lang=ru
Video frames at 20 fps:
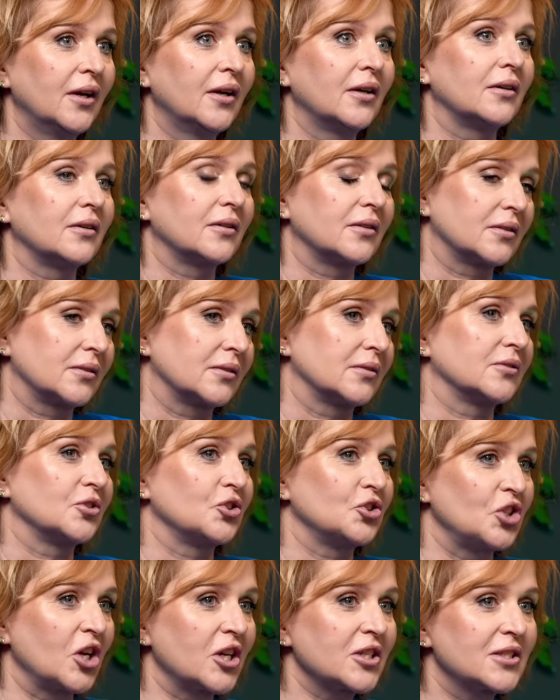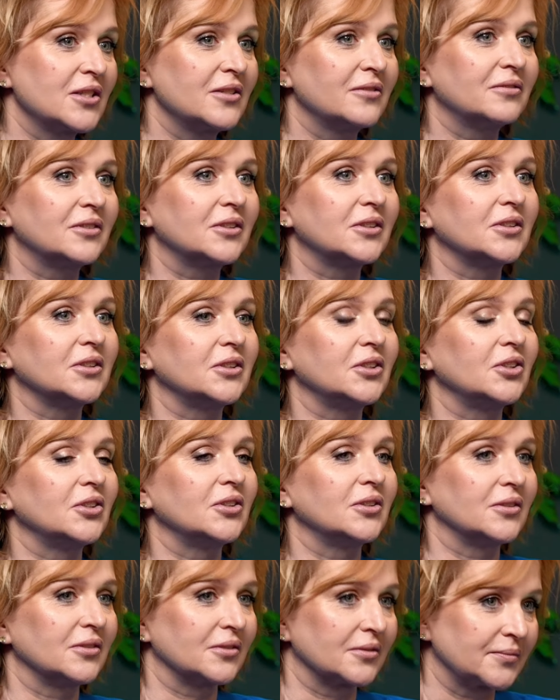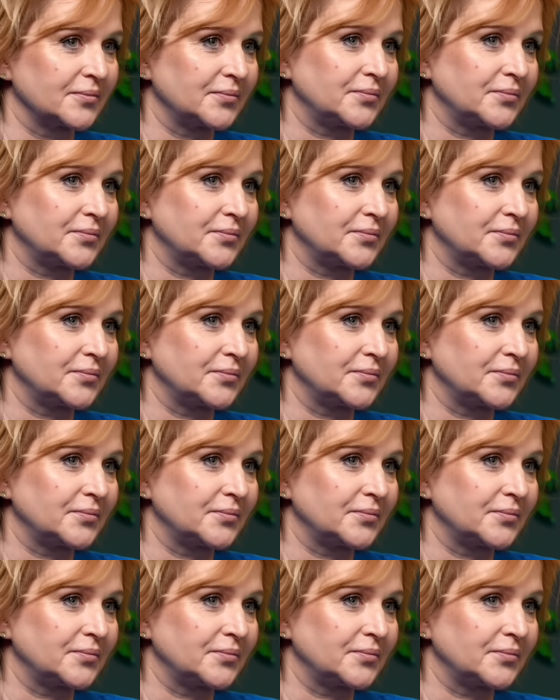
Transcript: э, счастливо и